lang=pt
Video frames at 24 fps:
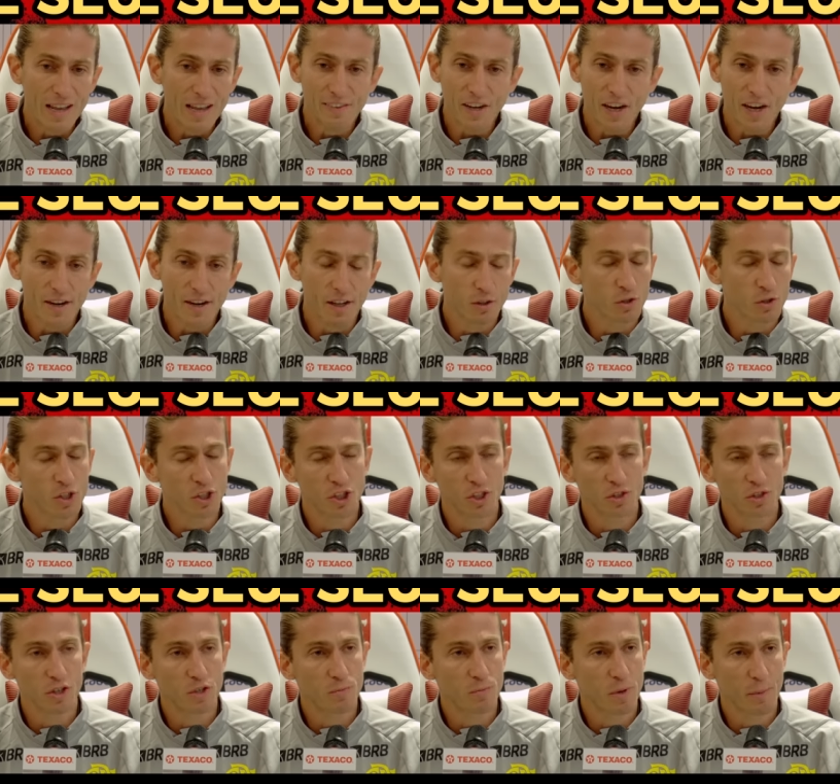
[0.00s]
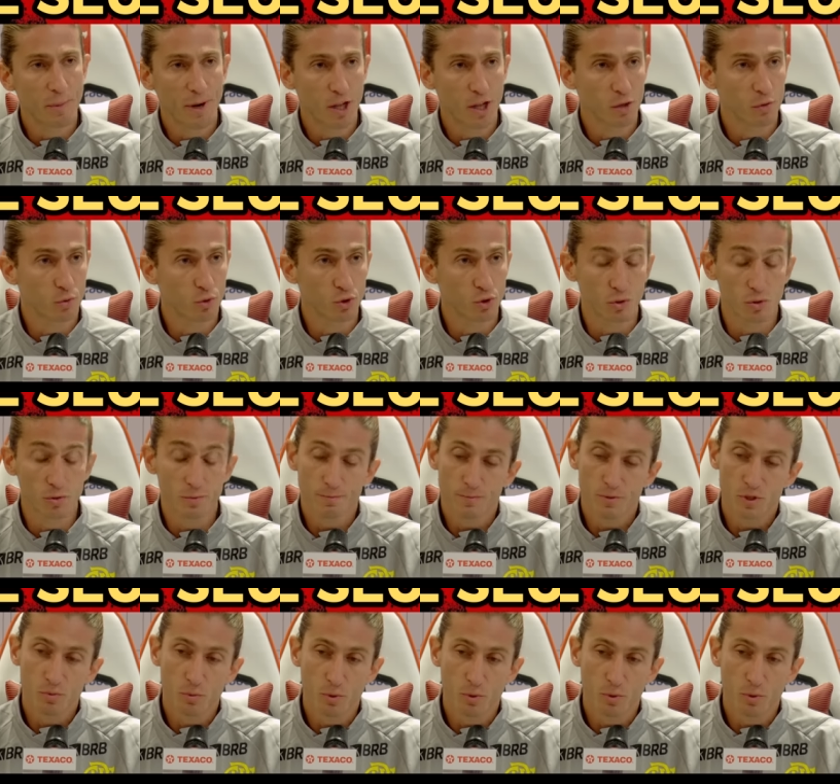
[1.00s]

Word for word: é treinando, deixando eles preparados para o jogo.